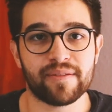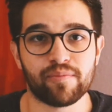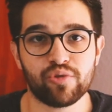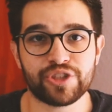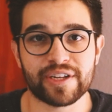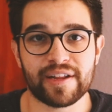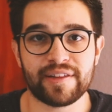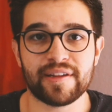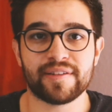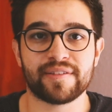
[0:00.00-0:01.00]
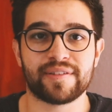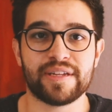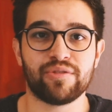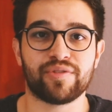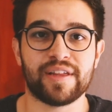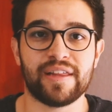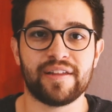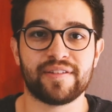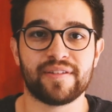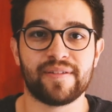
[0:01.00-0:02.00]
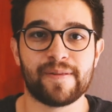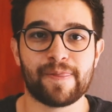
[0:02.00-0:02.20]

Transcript: Muchas gracias. Sin ustedes